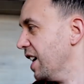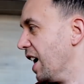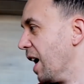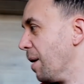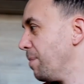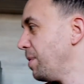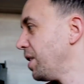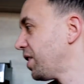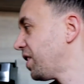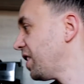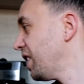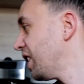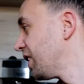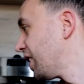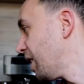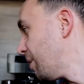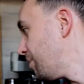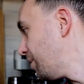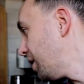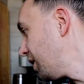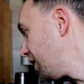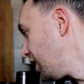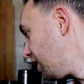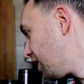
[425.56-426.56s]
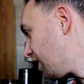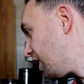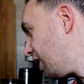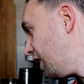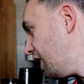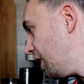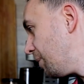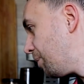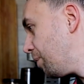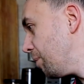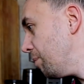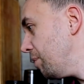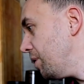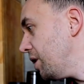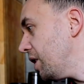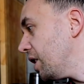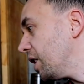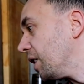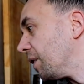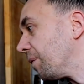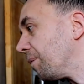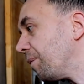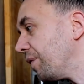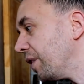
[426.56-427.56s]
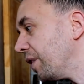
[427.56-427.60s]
Обед я отобедал, хлеб у меня